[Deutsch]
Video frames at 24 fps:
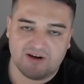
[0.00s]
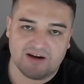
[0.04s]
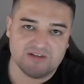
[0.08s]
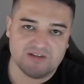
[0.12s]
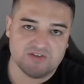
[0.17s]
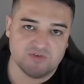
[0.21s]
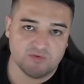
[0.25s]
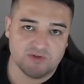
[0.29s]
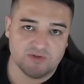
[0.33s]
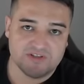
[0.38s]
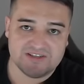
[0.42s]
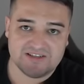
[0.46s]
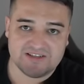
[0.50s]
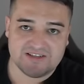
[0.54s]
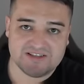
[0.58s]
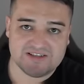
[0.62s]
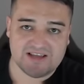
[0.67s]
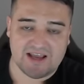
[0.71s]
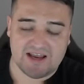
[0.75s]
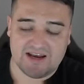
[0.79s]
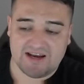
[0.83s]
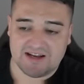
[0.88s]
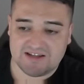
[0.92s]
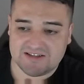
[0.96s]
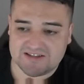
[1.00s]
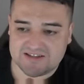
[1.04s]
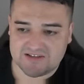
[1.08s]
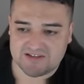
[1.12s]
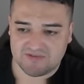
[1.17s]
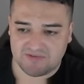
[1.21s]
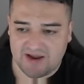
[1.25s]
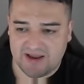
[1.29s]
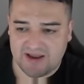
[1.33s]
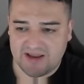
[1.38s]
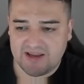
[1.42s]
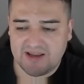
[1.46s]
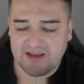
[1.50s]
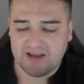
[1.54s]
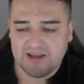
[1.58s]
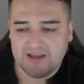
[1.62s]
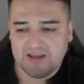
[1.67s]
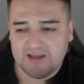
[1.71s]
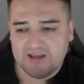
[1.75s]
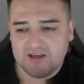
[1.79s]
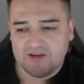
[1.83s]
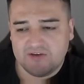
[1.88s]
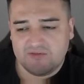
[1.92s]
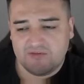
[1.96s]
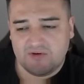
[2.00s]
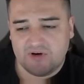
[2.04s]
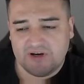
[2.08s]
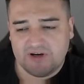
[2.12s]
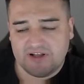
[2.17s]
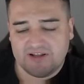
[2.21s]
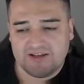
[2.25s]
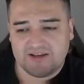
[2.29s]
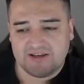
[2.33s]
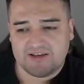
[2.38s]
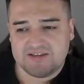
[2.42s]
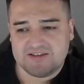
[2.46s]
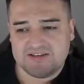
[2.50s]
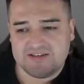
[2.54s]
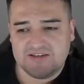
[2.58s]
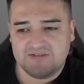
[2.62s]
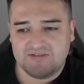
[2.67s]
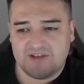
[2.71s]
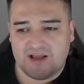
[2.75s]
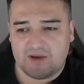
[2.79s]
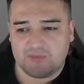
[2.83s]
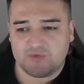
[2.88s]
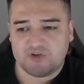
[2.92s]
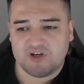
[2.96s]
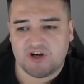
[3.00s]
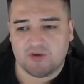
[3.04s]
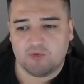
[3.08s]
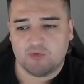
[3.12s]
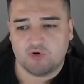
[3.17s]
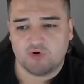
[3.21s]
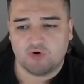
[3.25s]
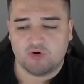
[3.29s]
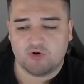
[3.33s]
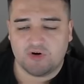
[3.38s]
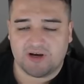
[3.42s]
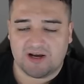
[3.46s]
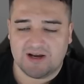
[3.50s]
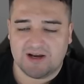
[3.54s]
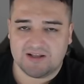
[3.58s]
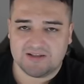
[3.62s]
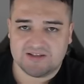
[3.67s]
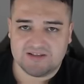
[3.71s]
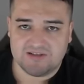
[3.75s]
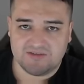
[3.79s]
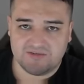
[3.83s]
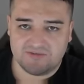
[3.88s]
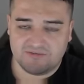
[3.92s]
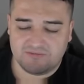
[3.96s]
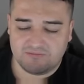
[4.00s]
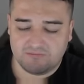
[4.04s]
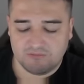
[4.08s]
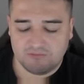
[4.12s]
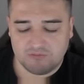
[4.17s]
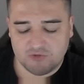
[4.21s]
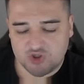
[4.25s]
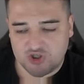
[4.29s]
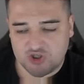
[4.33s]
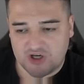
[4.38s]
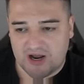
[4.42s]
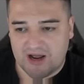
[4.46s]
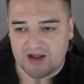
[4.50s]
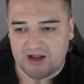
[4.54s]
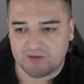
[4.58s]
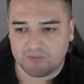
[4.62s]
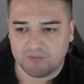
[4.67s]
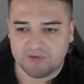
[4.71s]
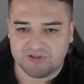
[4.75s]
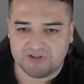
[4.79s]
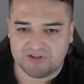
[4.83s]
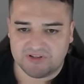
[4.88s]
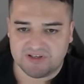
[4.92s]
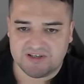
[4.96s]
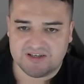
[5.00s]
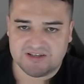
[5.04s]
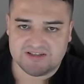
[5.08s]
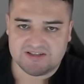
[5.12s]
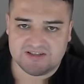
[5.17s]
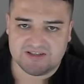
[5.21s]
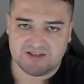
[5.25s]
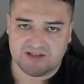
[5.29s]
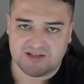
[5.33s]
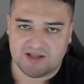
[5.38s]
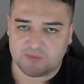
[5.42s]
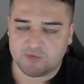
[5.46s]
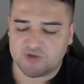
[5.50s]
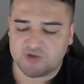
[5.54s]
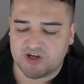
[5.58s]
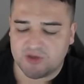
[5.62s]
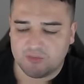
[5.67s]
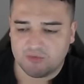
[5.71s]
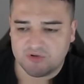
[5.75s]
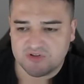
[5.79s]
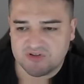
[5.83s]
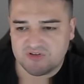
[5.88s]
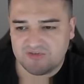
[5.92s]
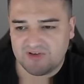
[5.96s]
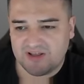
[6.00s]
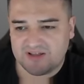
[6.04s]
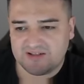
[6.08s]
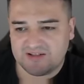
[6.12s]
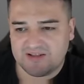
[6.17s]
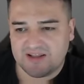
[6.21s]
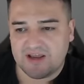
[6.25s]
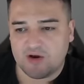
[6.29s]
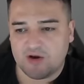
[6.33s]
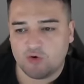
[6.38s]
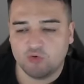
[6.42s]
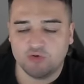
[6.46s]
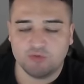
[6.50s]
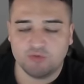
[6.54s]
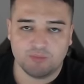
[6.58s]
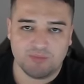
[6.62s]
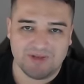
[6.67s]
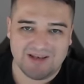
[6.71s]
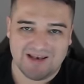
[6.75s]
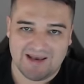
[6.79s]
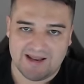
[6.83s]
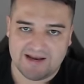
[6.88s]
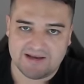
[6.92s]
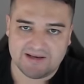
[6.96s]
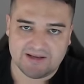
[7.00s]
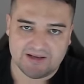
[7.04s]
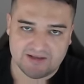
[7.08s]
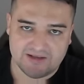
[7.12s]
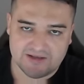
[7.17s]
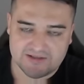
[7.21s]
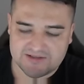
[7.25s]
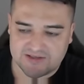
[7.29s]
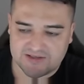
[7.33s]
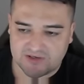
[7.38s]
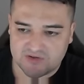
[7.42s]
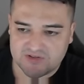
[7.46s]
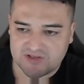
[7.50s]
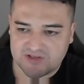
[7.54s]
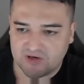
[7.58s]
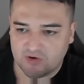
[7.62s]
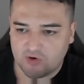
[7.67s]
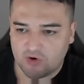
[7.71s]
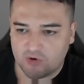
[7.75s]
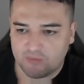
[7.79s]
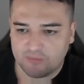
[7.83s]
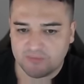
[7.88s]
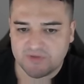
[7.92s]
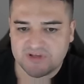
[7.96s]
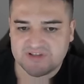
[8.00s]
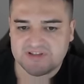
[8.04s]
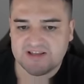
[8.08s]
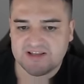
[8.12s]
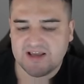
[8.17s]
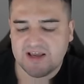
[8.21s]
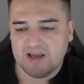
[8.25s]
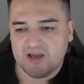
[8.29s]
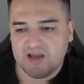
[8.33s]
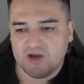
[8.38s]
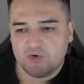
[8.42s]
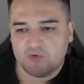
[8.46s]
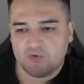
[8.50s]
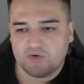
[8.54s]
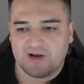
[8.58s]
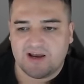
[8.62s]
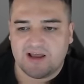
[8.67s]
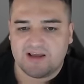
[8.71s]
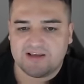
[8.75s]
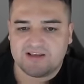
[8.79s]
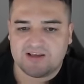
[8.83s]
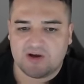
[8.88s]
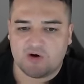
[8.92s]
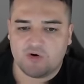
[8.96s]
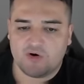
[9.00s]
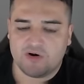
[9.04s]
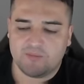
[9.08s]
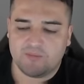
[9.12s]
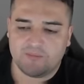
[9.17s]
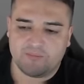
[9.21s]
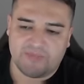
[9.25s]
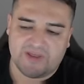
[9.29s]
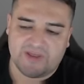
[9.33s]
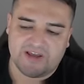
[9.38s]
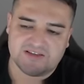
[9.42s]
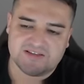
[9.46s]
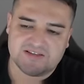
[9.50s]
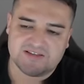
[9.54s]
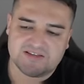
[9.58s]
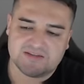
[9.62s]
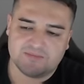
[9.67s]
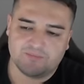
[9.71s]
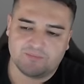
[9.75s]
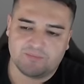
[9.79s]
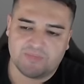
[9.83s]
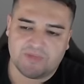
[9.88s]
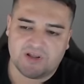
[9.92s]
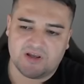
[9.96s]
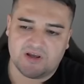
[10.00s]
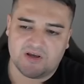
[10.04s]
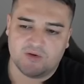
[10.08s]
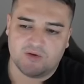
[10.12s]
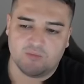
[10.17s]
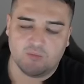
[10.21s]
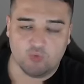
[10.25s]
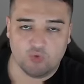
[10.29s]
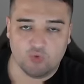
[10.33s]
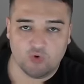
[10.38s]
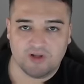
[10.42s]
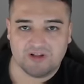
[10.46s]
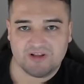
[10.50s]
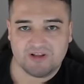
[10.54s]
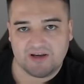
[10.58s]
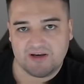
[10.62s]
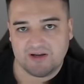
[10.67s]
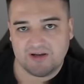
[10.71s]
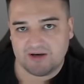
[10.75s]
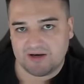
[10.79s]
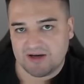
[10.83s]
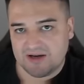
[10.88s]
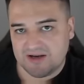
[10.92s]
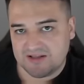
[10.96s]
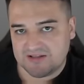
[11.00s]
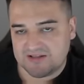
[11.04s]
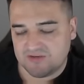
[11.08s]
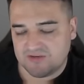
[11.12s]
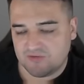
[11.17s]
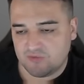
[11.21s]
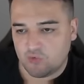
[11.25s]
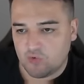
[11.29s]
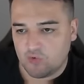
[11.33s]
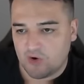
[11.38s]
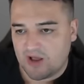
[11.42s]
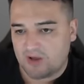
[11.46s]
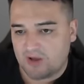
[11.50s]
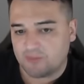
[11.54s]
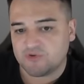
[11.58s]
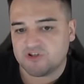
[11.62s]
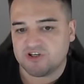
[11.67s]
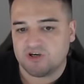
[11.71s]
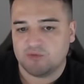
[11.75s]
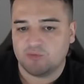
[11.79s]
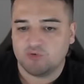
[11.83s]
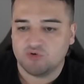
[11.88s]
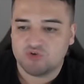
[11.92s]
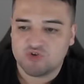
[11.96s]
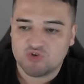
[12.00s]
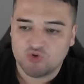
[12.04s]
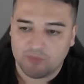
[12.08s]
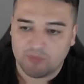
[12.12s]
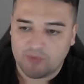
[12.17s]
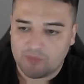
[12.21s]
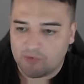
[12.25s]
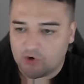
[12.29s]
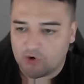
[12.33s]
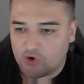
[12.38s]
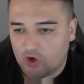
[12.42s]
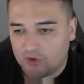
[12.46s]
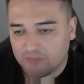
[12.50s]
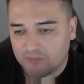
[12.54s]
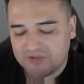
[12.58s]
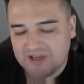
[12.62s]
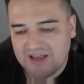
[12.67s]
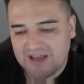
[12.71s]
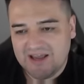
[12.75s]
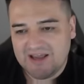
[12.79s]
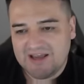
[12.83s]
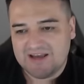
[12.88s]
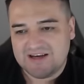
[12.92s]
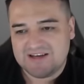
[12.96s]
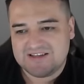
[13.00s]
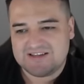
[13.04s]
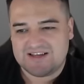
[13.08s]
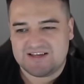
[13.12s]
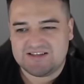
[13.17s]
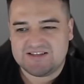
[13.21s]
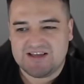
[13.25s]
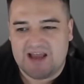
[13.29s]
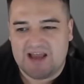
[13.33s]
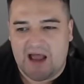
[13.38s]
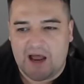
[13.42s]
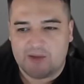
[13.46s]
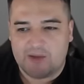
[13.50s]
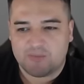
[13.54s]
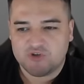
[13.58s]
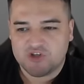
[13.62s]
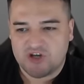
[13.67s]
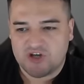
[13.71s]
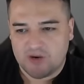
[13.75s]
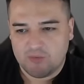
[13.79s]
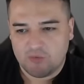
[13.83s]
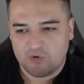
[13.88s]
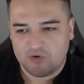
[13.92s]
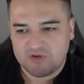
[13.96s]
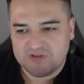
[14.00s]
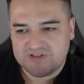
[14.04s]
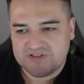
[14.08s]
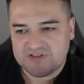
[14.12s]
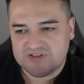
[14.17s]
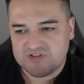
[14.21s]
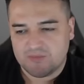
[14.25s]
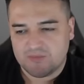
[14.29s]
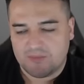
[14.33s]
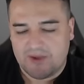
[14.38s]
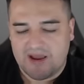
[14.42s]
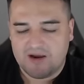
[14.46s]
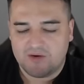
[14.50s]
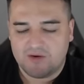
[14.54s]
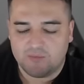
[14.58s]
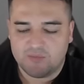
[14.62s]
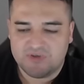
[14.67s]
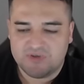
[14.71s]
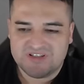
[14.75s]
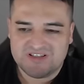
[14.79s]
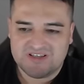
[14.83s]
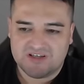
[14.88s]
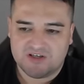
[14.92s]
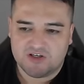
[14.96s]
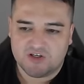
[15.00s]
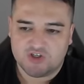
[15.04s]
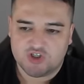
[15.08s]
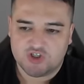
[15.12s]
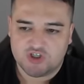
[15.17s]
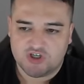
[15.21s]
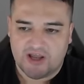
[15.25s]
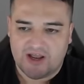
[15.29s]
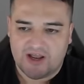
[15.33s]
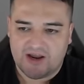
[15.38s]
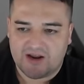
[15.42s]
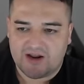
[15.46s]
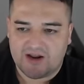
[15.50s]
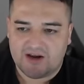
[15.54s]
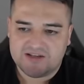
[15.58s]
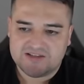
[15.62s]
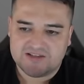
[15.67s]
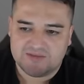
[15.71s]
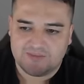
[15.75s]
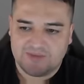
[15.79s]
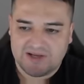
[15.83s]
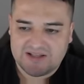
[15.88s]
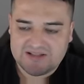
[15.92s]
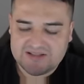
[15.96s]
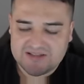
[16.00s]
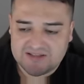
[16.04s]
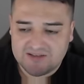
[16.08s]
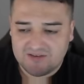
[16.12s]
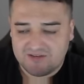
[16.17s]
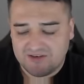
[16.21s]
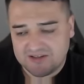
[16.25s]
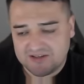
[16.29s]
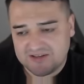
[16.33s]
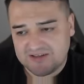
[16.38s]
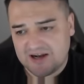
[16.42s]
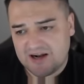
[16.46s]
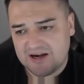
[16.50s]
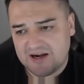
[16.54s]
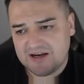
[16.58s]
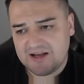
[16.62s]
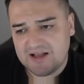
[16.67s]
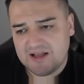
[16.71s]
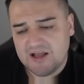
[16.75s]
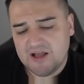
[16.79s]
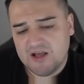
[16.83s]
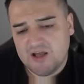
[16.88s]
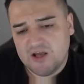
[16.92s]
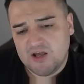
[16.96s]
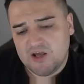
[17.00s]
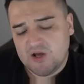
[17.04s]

weil sowohl City Skylines 2 von der degressiven Abschreibung noch relativ stark mit drin ist in den Abschreibungswerten her und Millennia jetzt rausgekommen ist und gleich auch im ersten äh, Monat eine relativ hohe Abschreibungssumme bekommt. Das heißt, die Abschreibungen sind zum einen ein bisschen stärker als im letzten Quartal